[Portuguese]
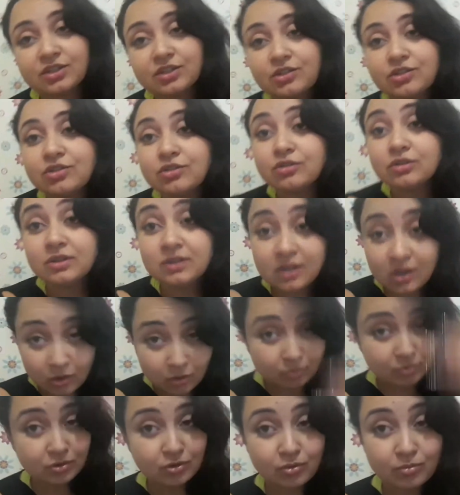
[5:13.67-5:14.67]
gente, eu
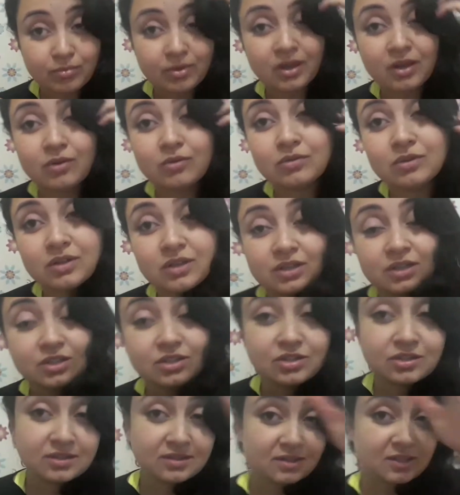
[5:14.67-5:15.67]
não me dou bem com
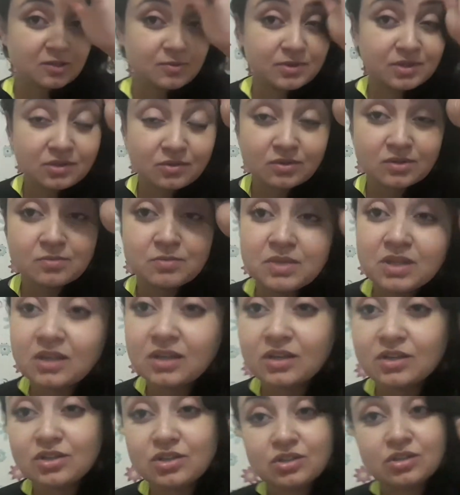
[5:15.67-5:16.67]
críticas, as pessoas me
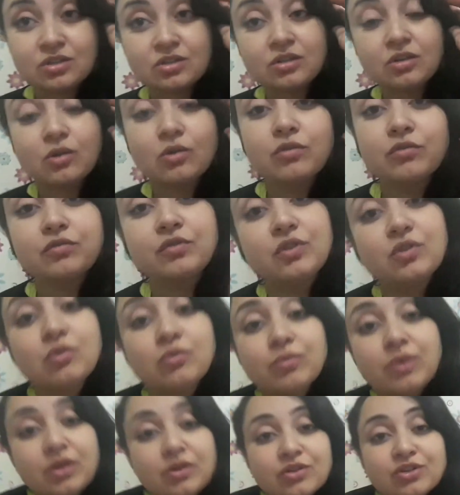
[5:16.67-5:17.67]
criticam, eu fico
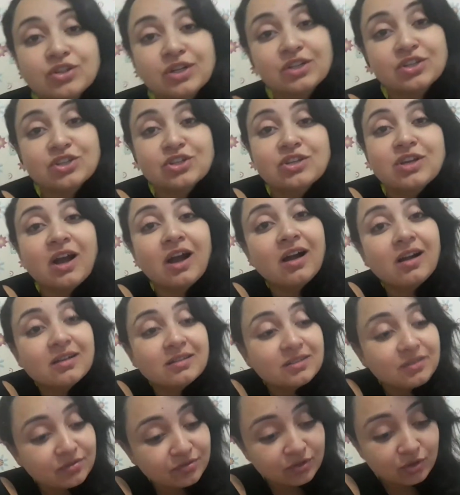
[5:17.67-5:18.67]
meio
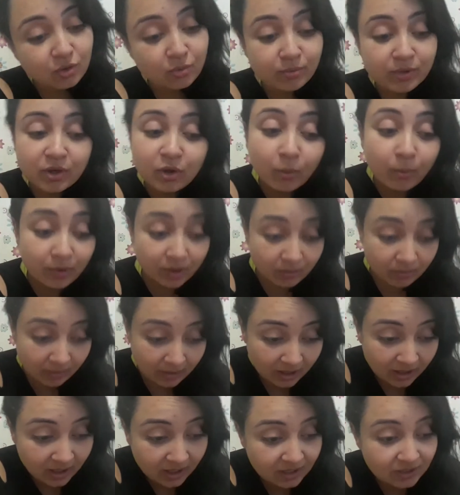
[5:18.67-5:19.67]
chateada e fico meio pra
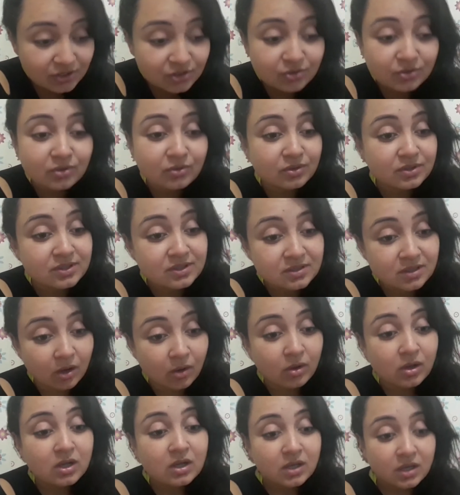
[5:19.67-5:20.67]
baixo e coisa e tal.